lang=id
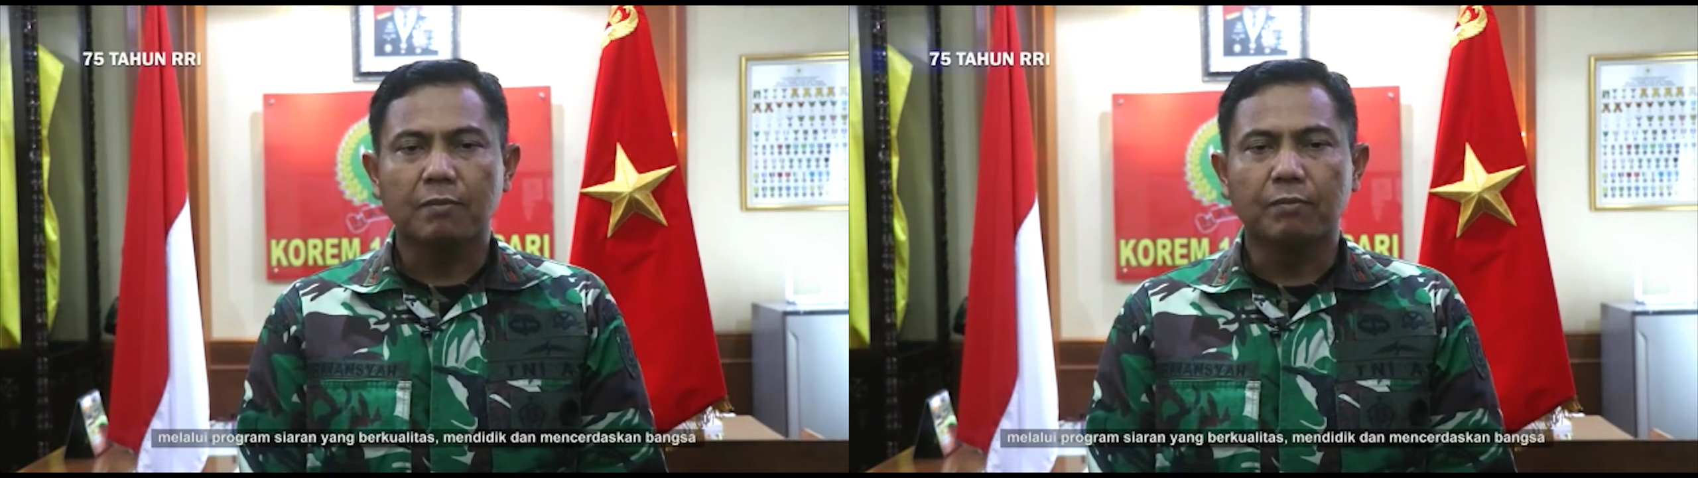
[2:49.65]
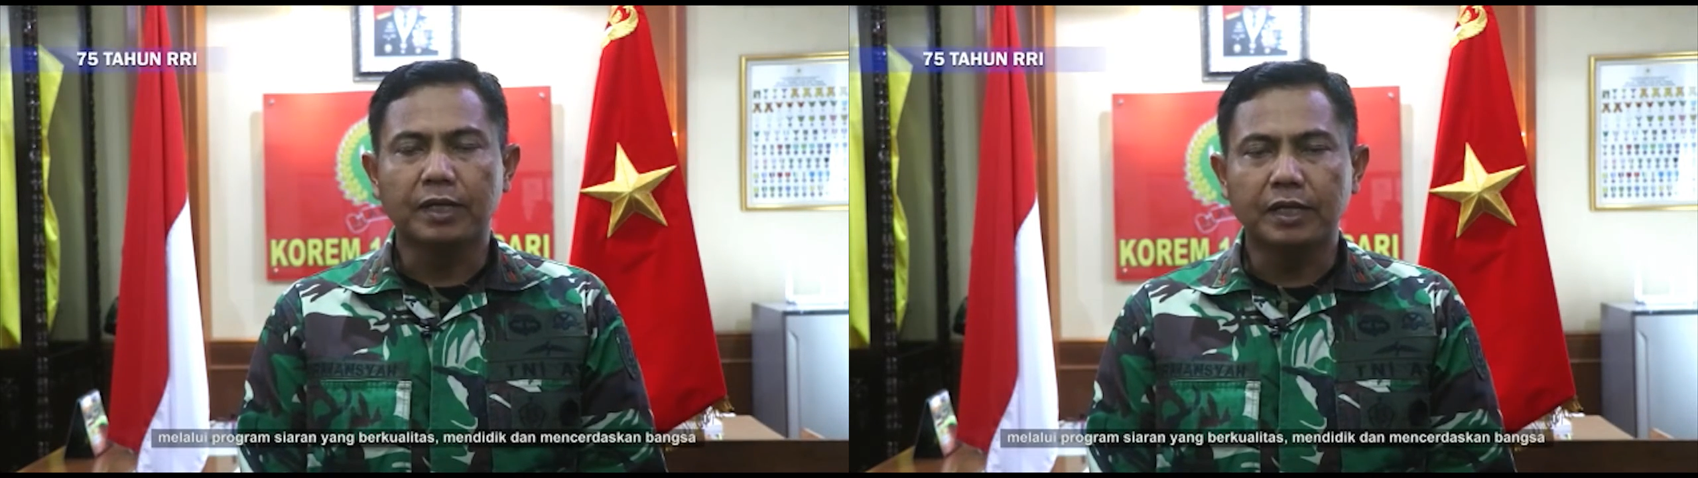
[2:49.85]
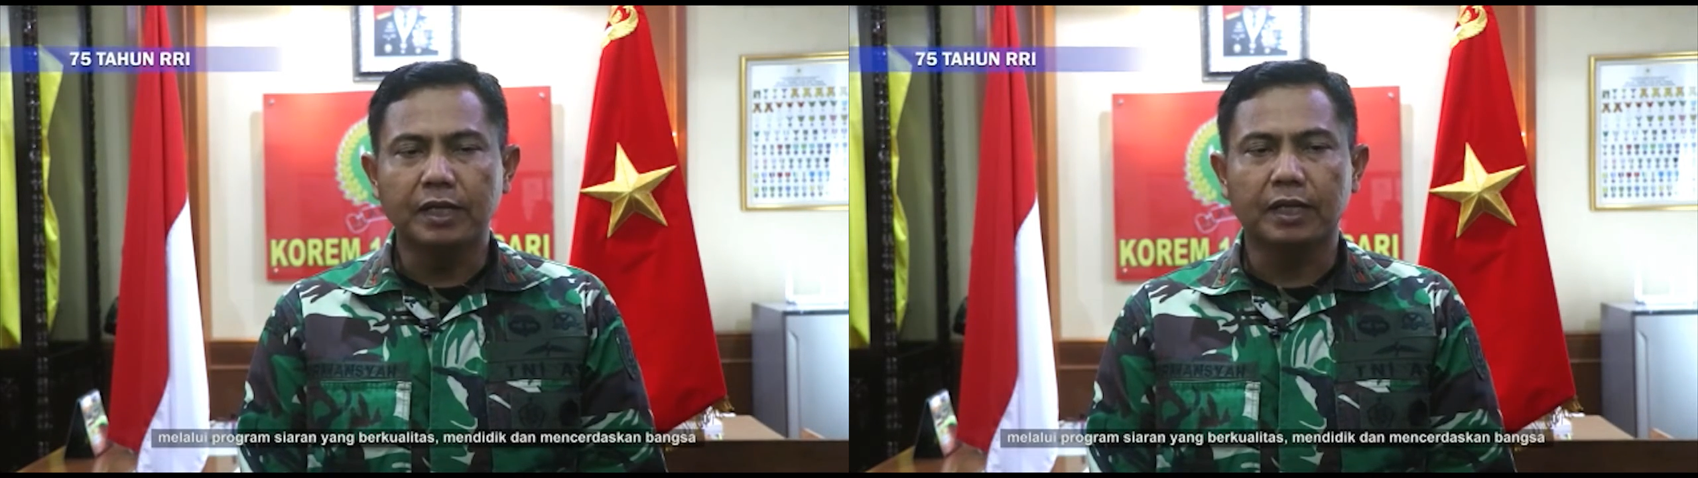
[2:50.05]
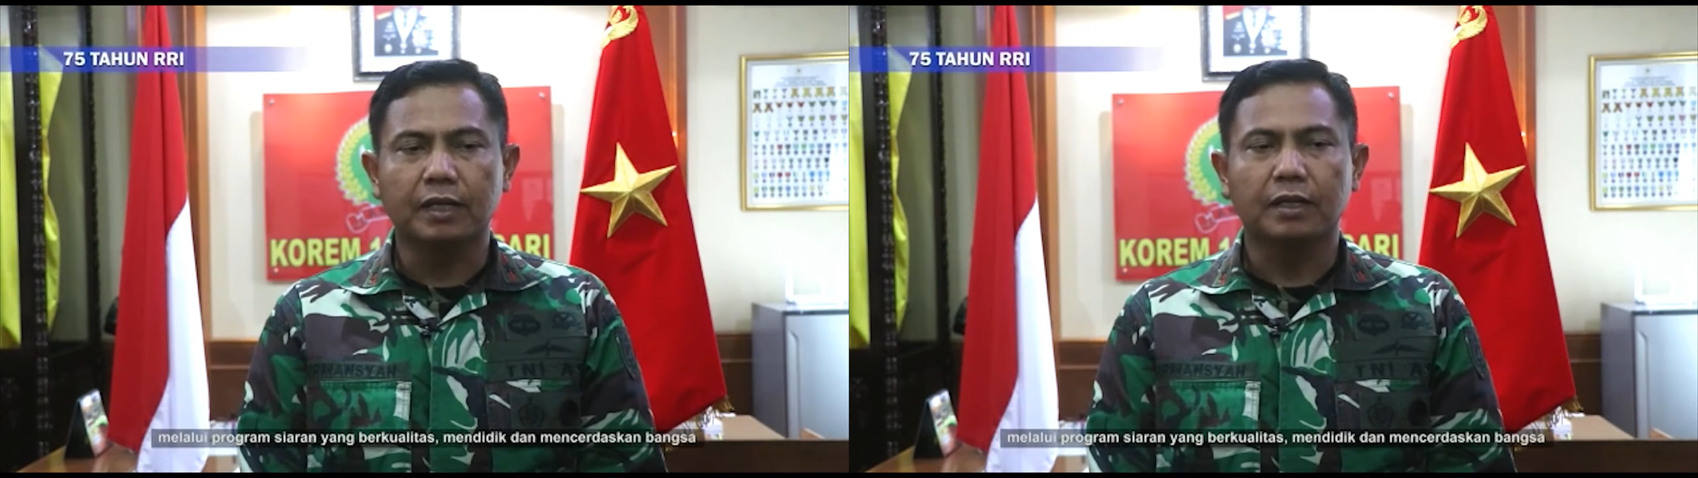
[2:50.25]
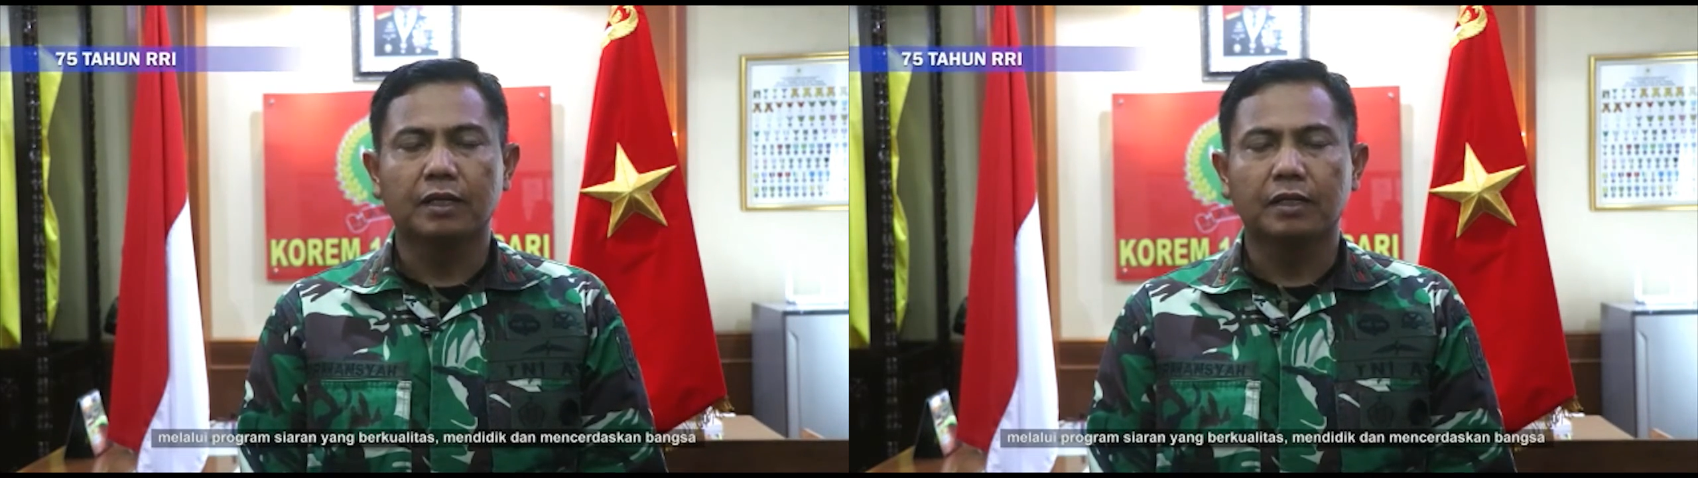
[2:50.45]
mendidik,
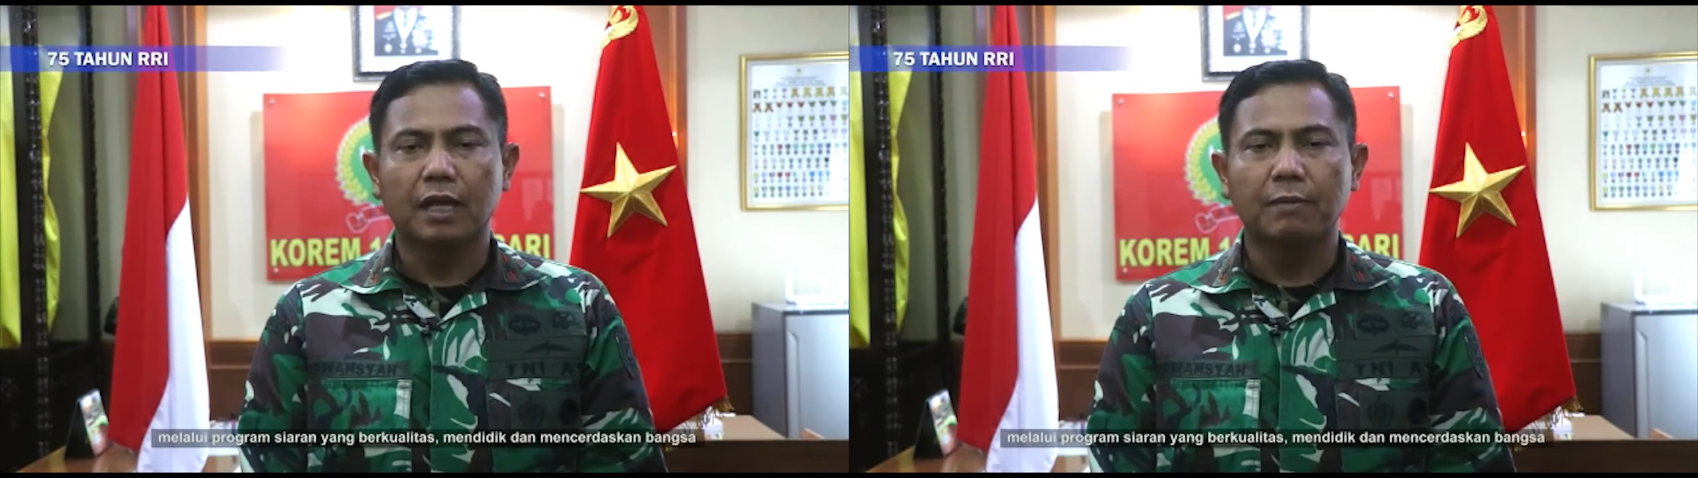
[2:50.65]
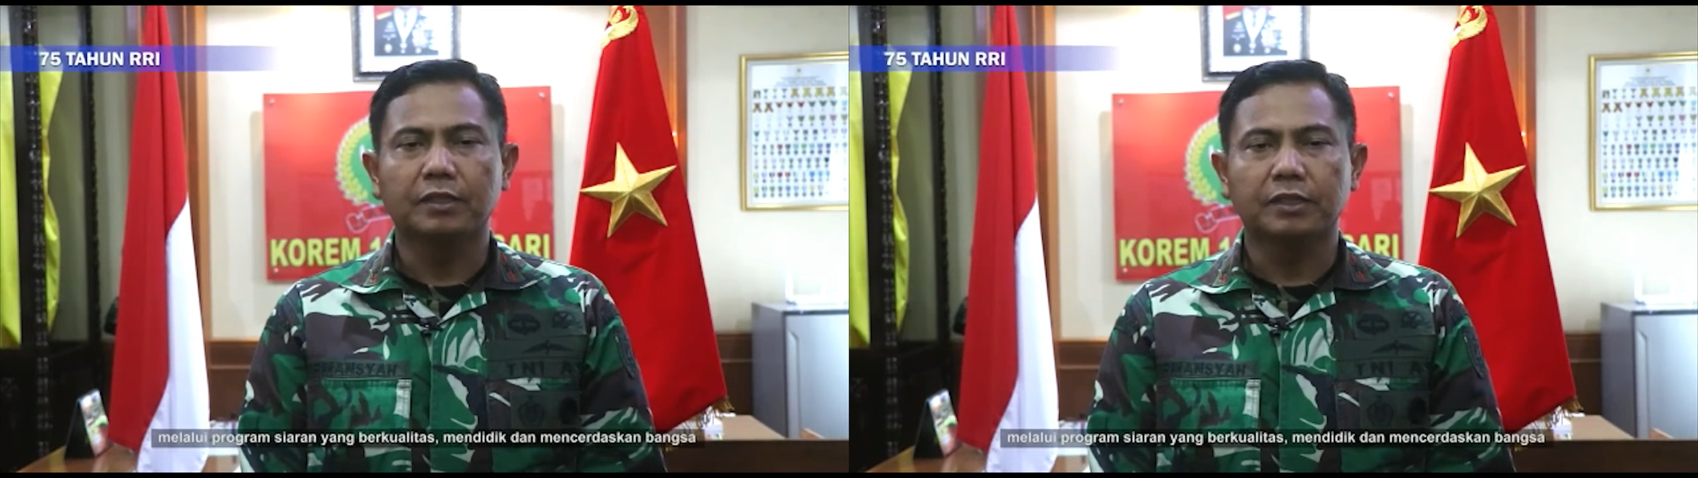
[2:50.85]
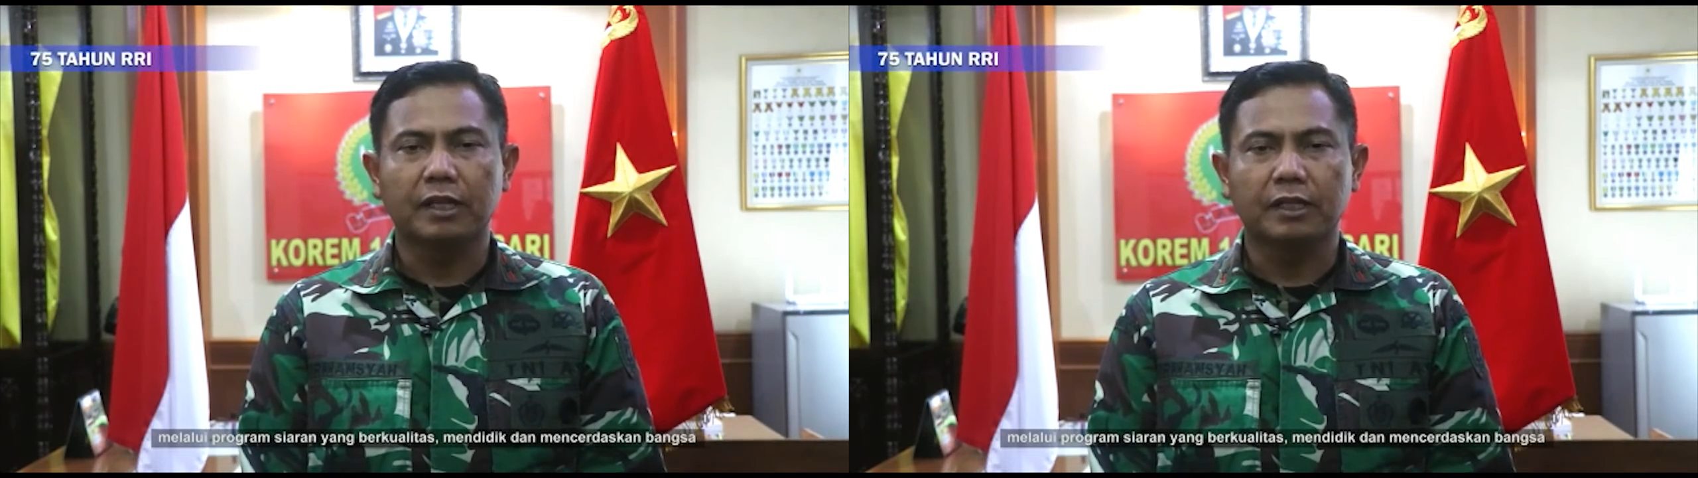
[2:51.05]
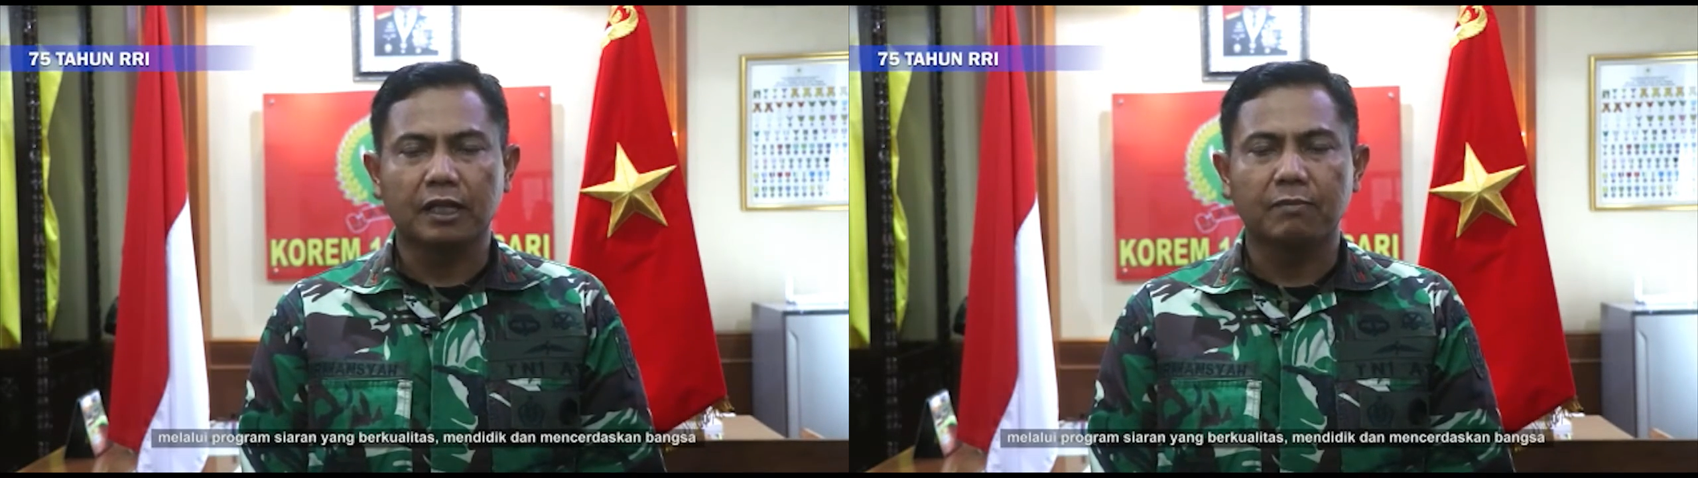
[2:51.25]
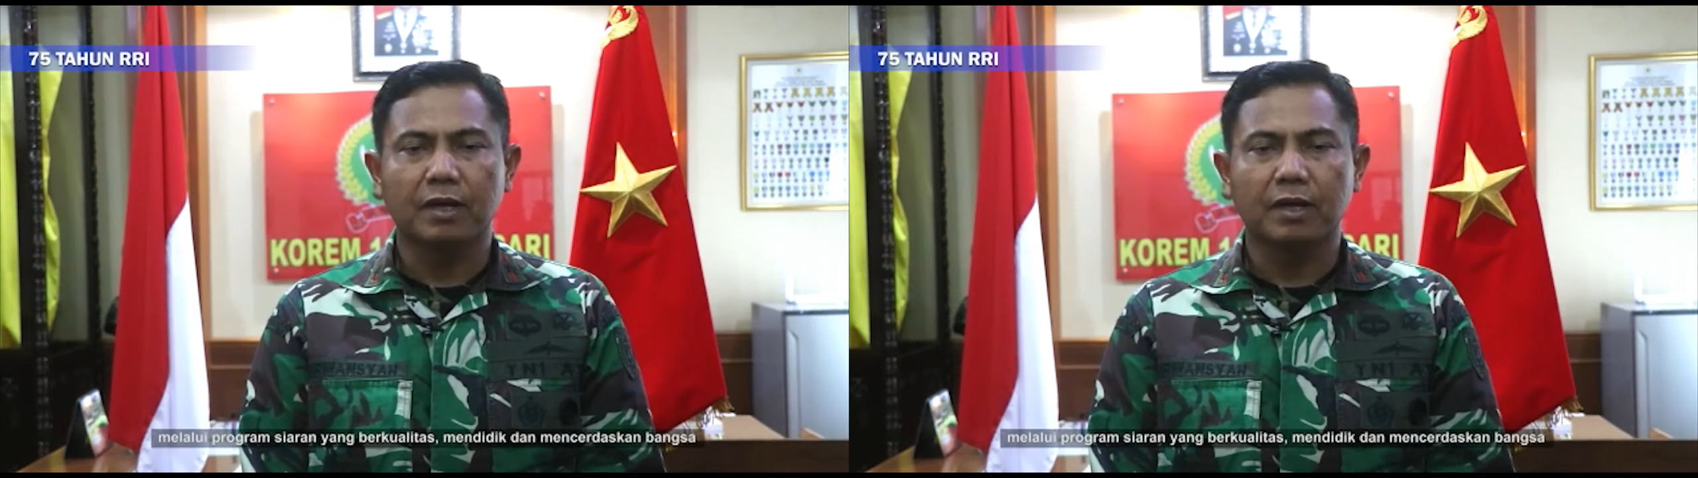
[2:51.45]
dan mencerdaskan